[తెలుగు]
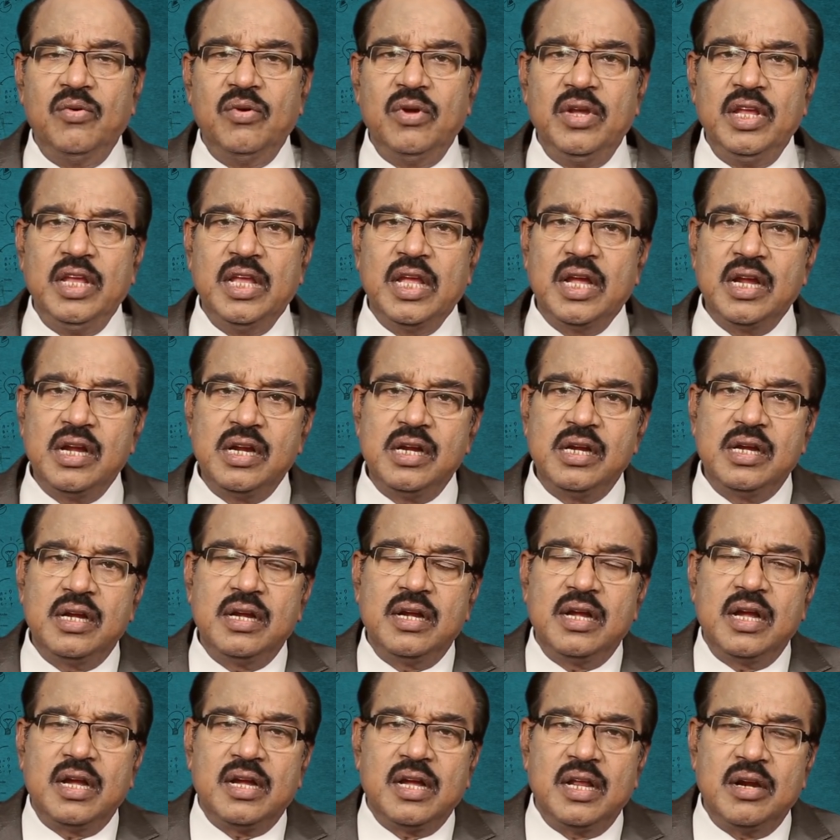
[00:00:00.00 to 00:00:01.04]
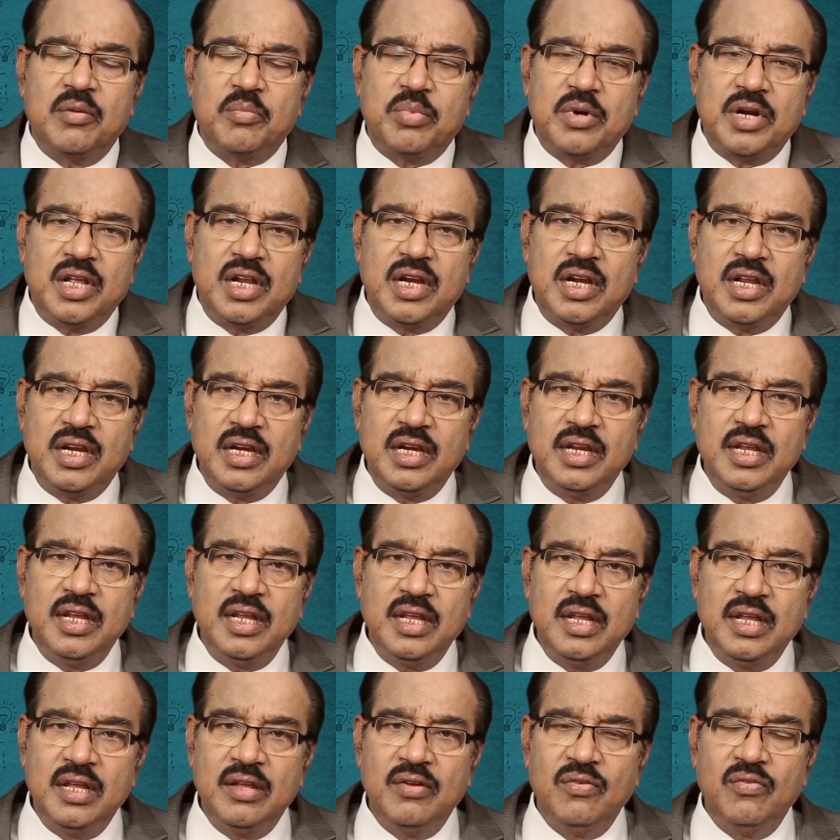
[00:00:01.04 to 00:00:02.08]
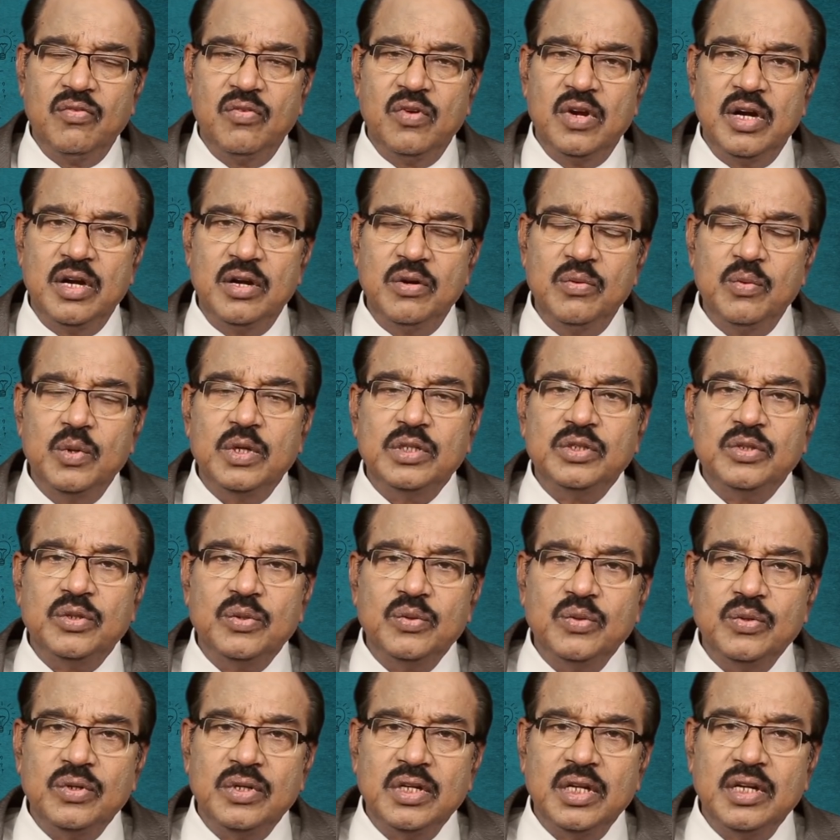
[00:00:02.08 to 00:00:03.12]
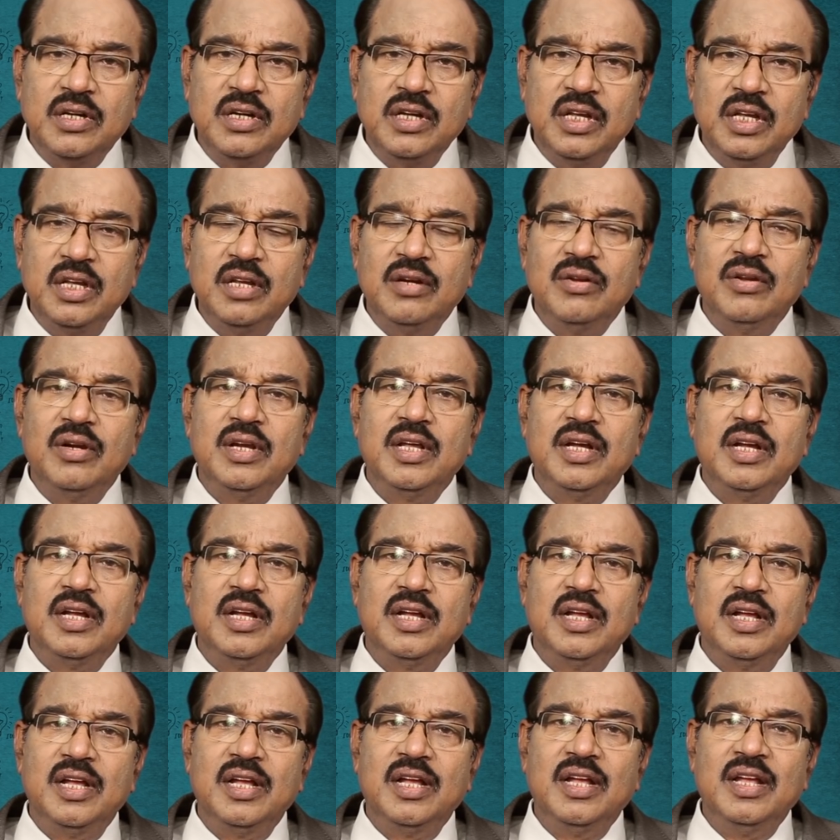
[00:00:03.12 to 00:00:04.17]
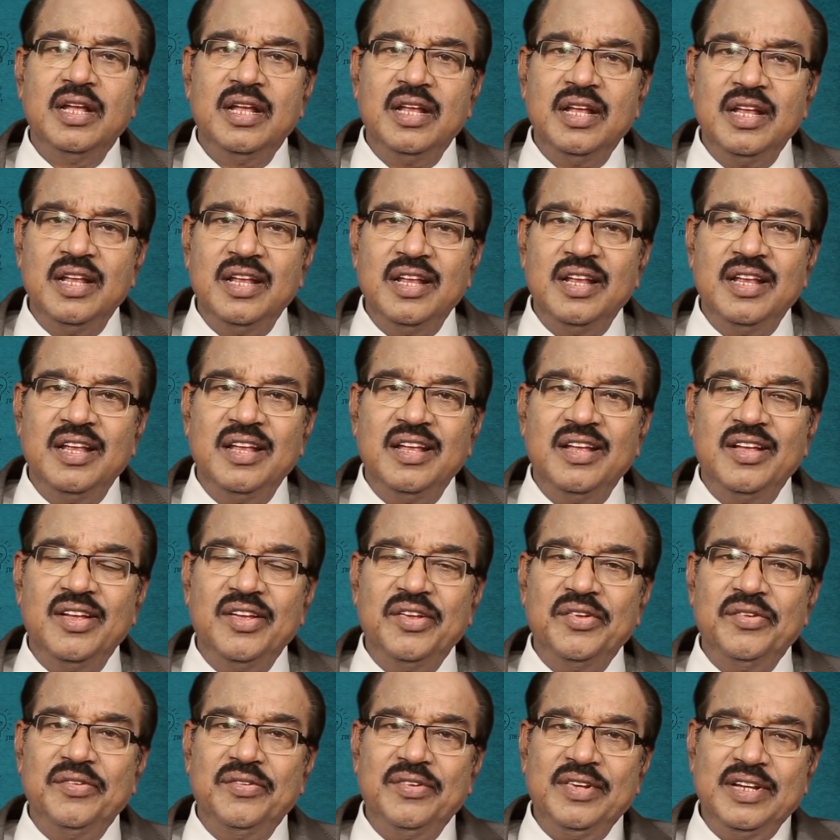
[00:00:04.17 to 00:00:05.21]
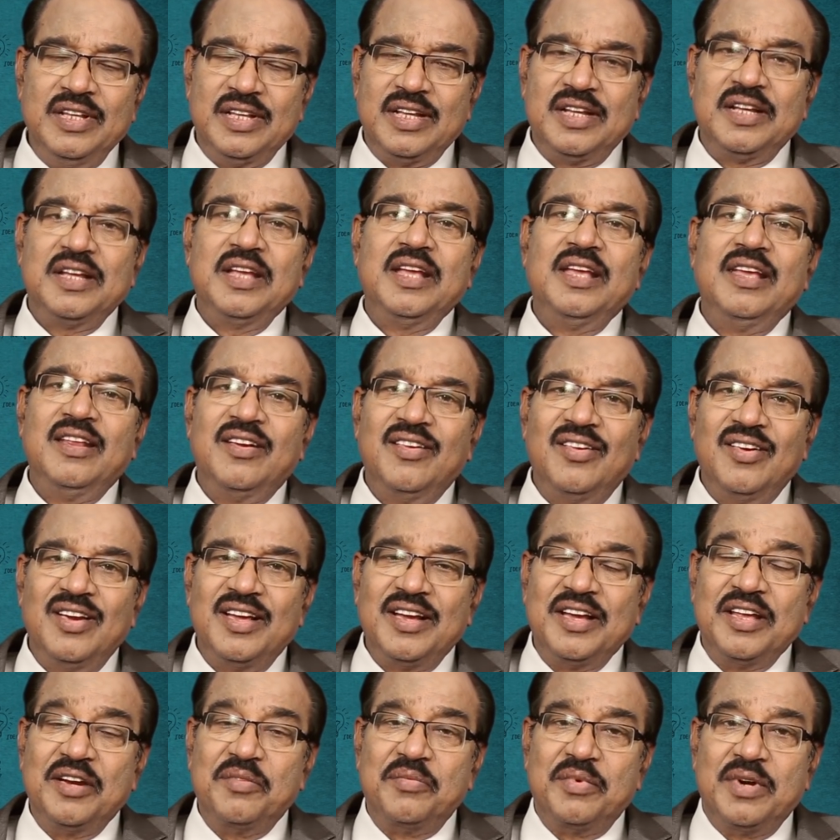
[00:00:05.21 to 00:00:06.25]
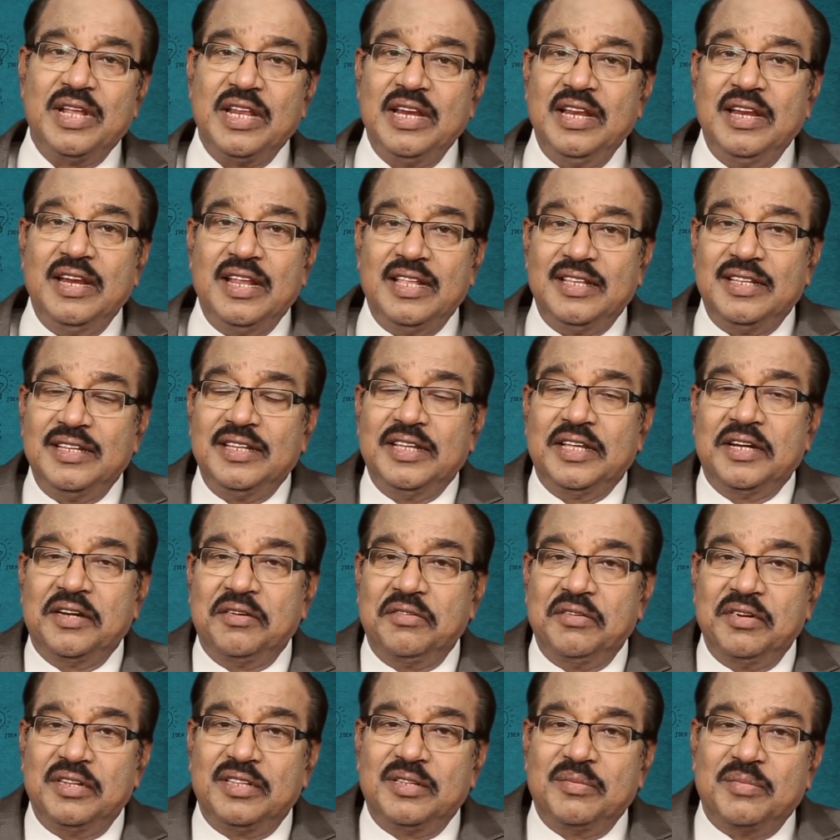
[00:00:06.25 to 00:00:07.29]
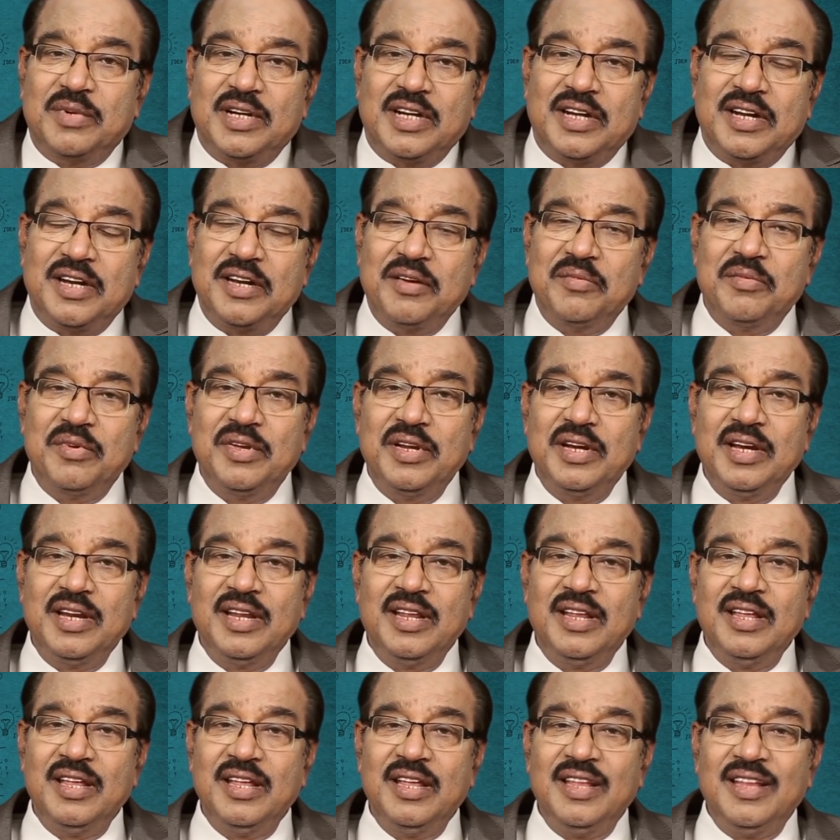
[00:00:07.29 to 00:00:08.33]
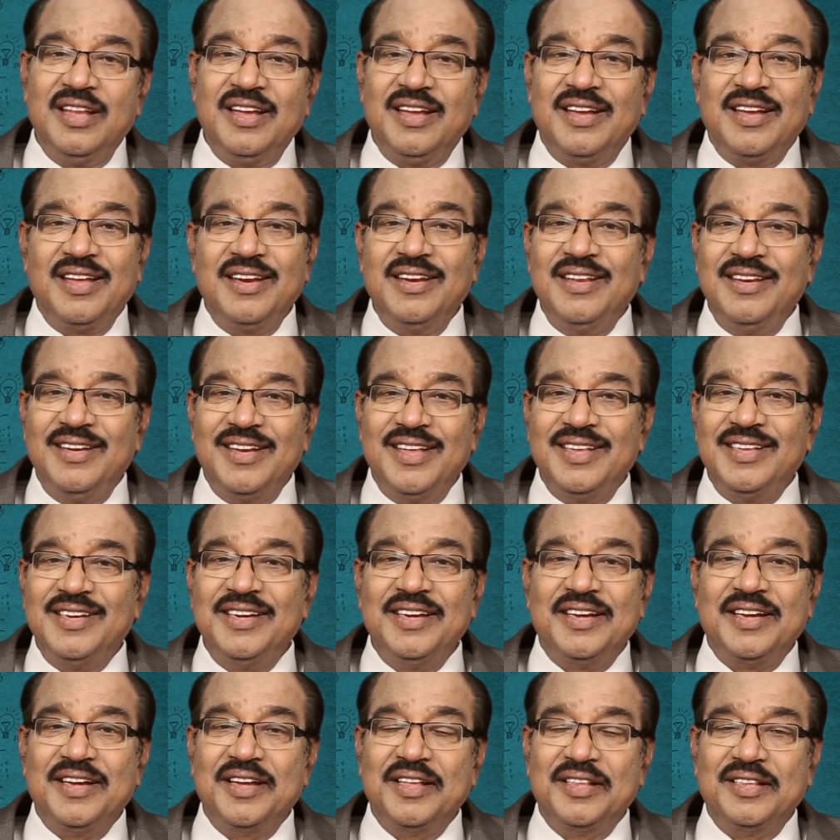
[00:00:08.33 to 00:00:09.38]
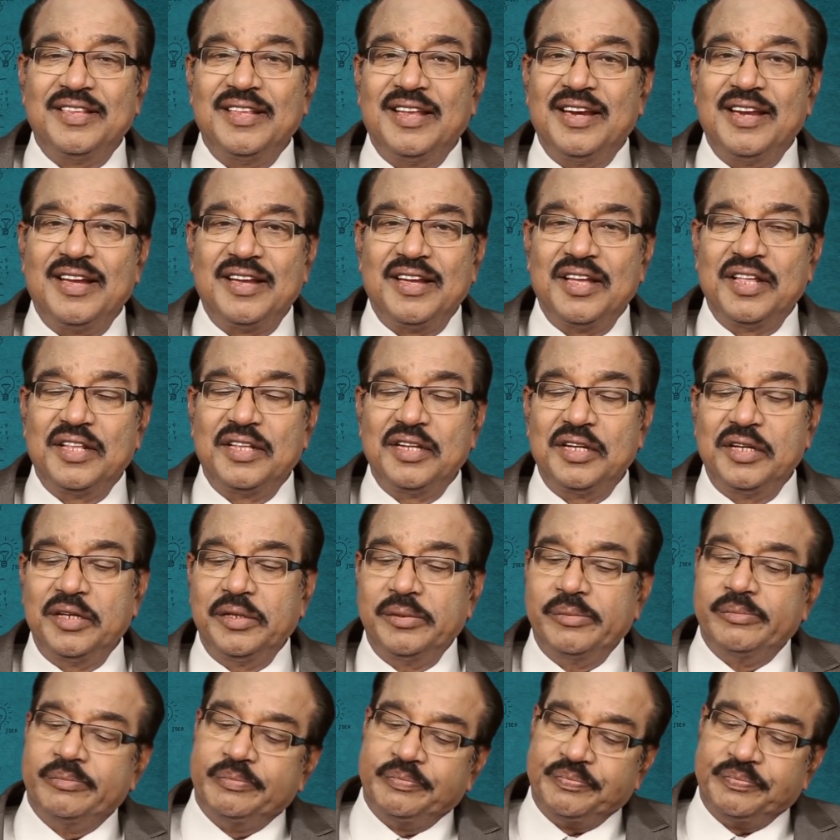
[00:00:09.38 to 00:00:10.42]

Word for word: ఒక యంగ్గా కనపడాలని వాళ్ళు వస్తూ ఉంటారు హీరోలాగా నిజంగా హీరోలా కనపడాలి లేకపోతే జనం గుర్తుపట్టరేమో అని కానీ రజనీకాంత్ అలా కాదండి